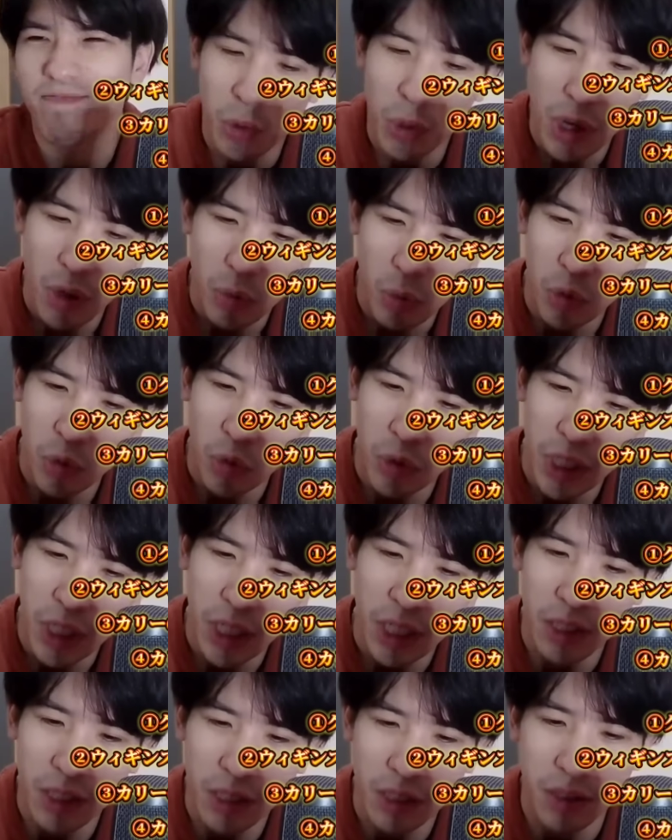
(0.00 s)
まあ、俺はもう
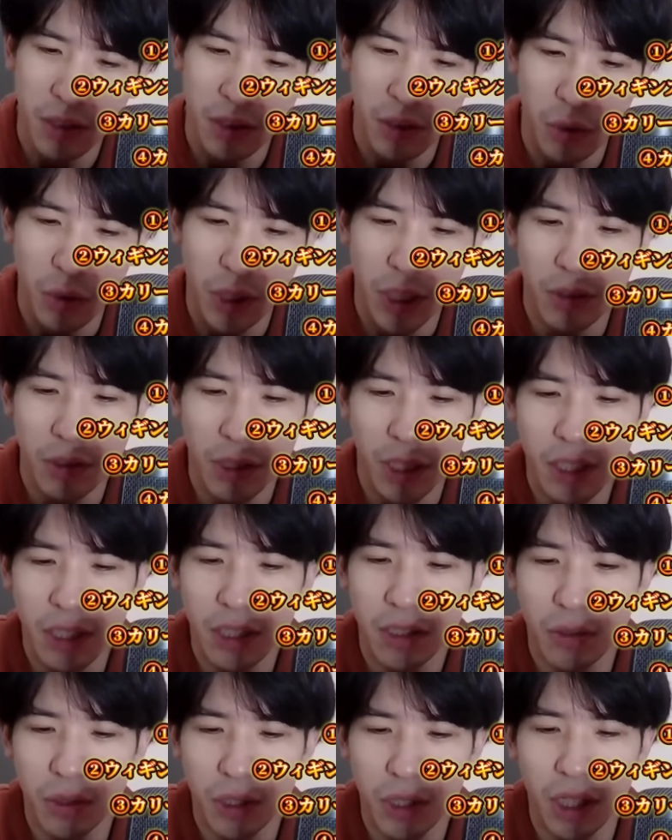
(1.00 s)
ウィギンズトレード
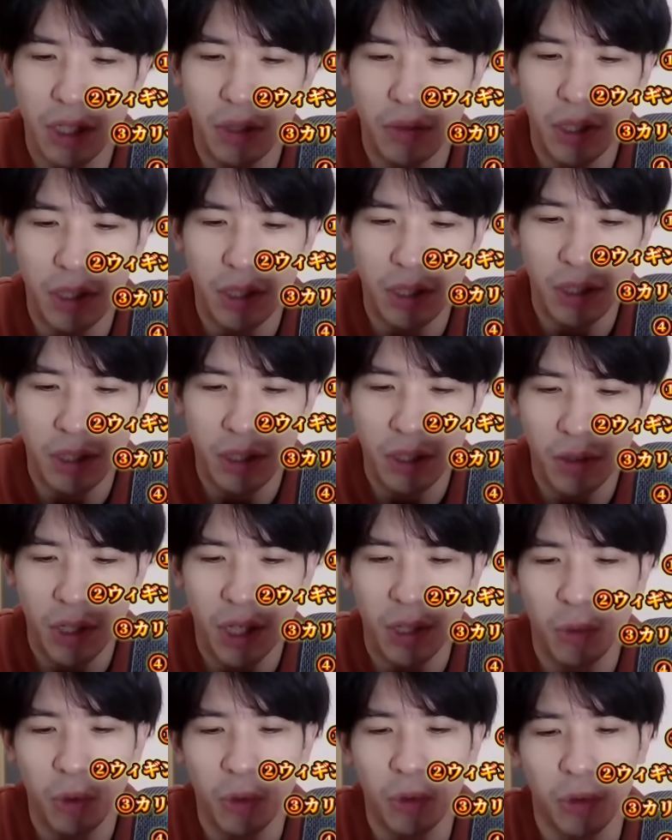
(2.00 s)
出すとしたらウィギンズ
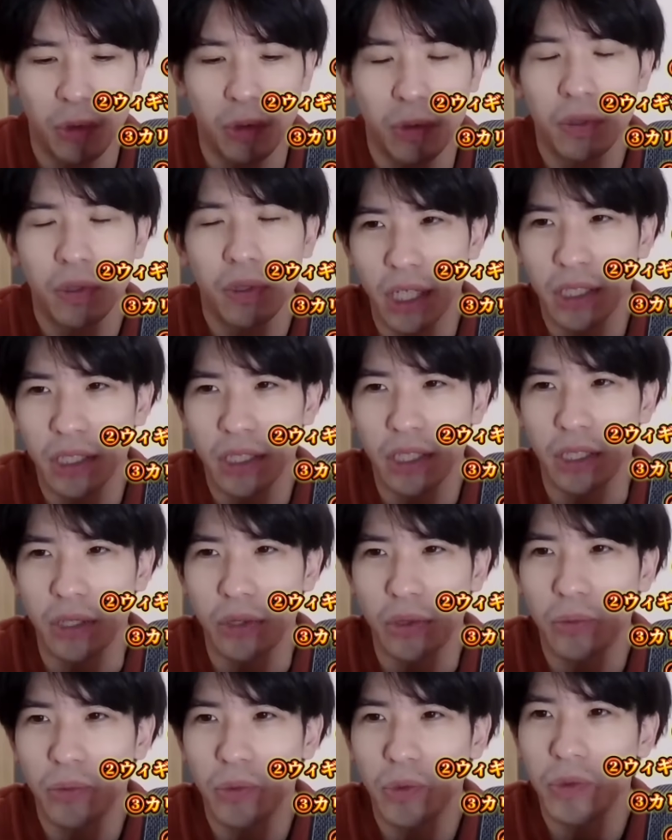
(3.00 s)
はもう出し
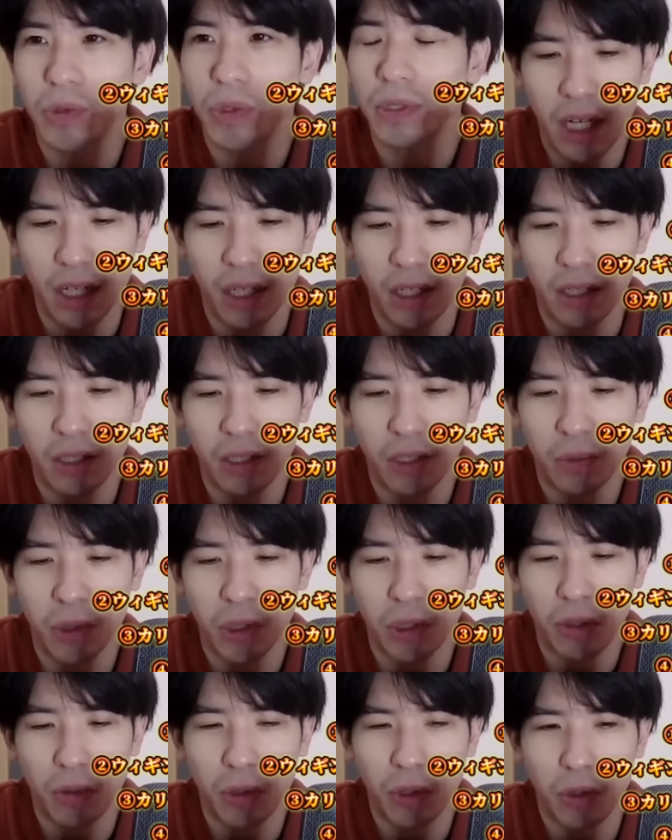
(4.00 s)
ていいと思うただ
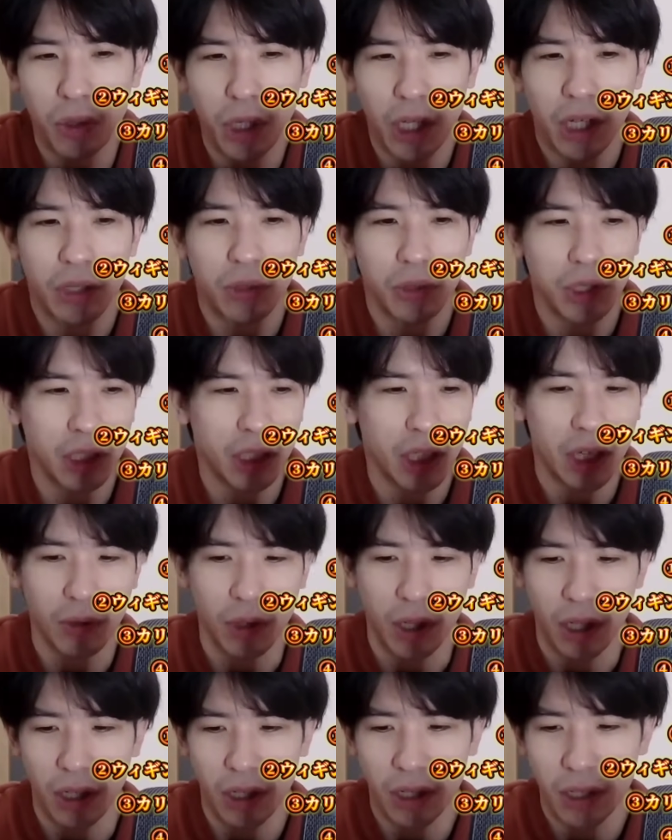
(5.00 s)
そもそもトレード自
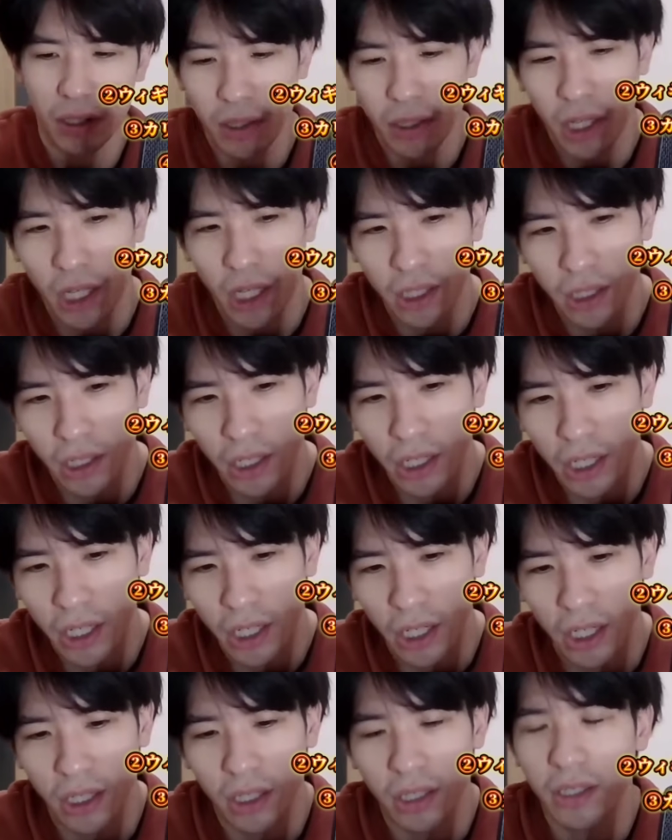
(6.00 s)
体は反
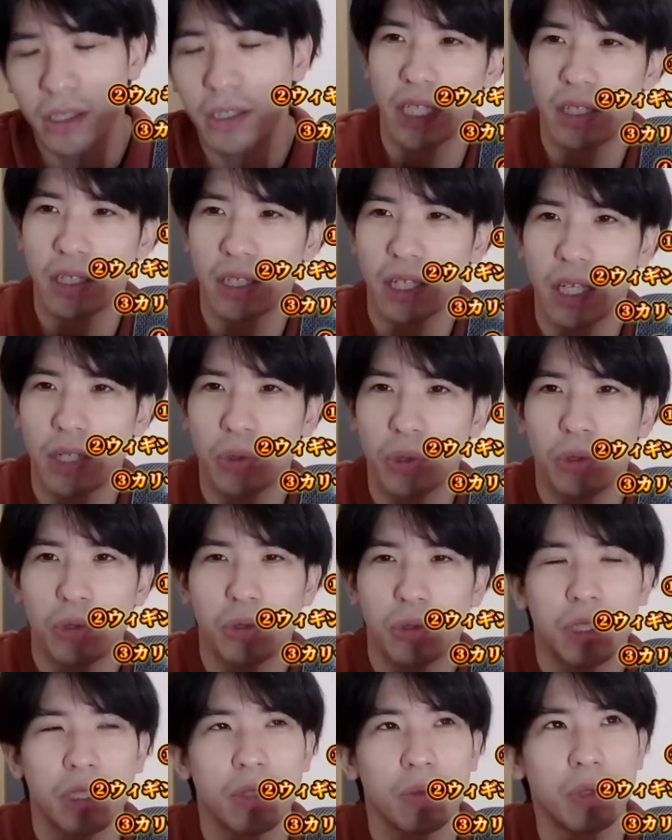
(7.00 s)
対派全体
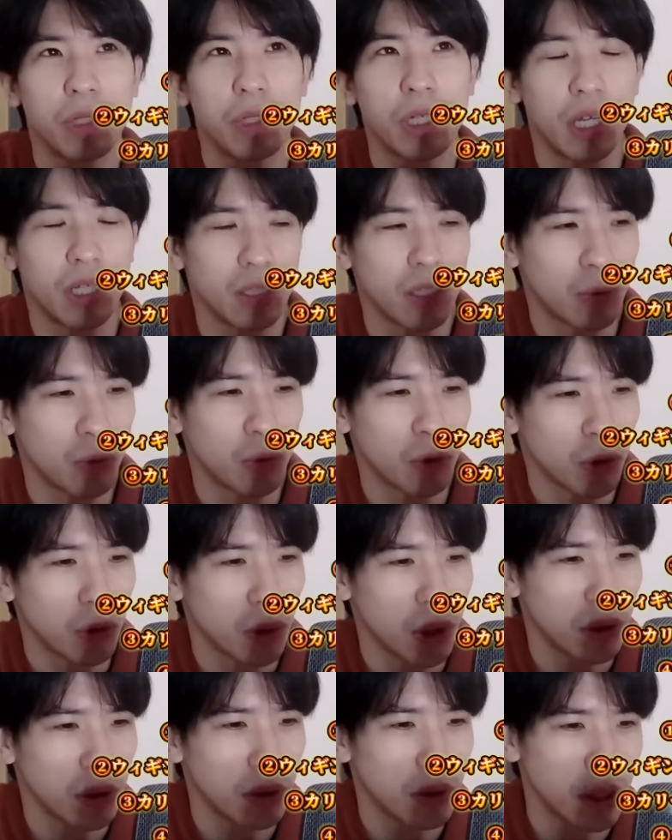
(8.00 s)
を通してウォリアーズは
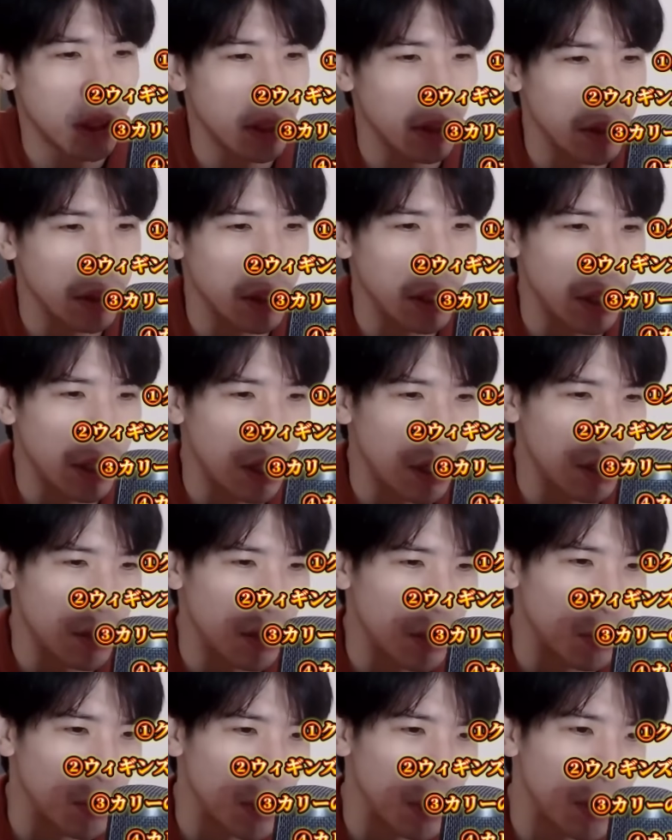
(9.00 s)
もうトレードしなくていい
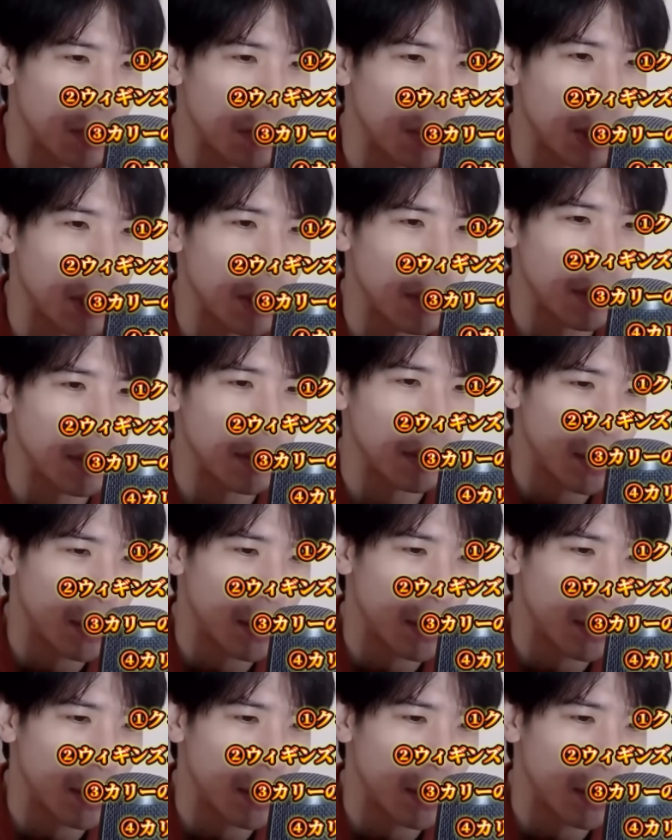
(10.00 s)
かなと思ってるから